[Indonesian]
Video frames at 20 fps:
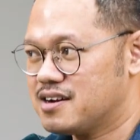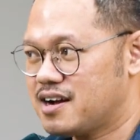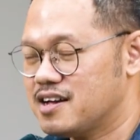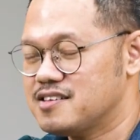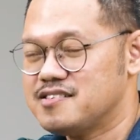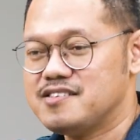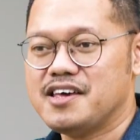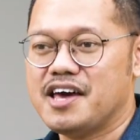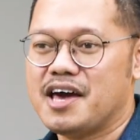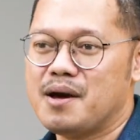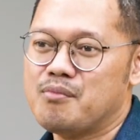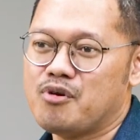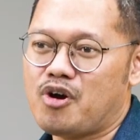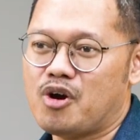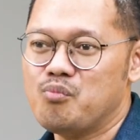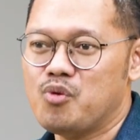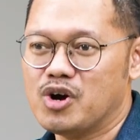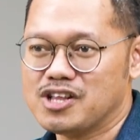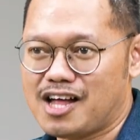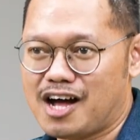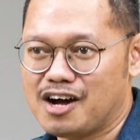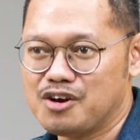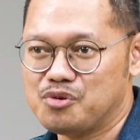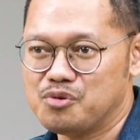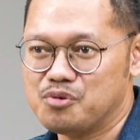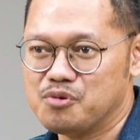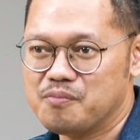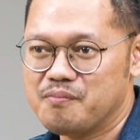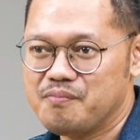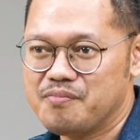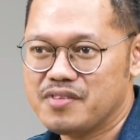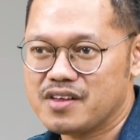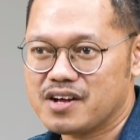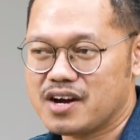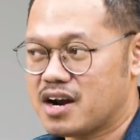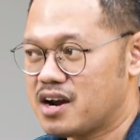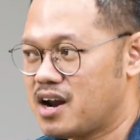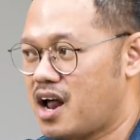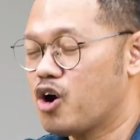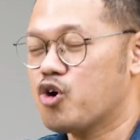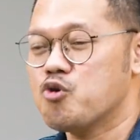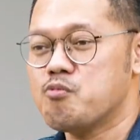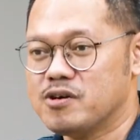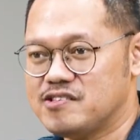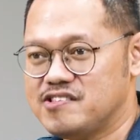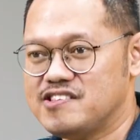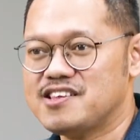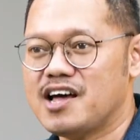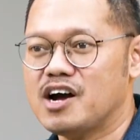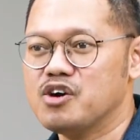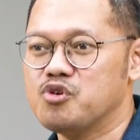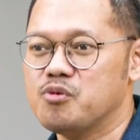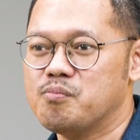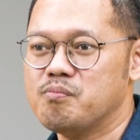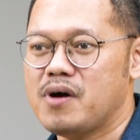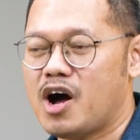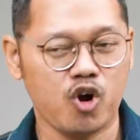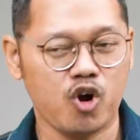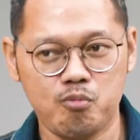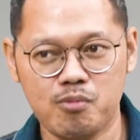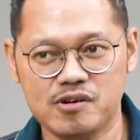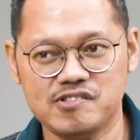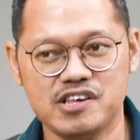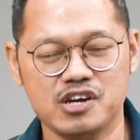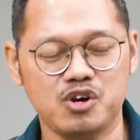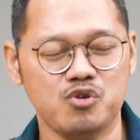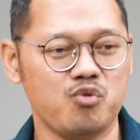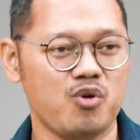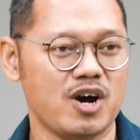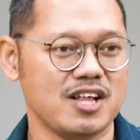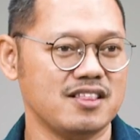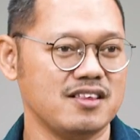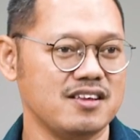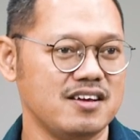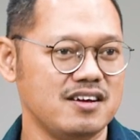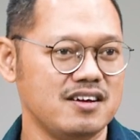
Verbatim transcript: kasih Hebron buat aku, karena aku masih sanggup, aku masih kuat.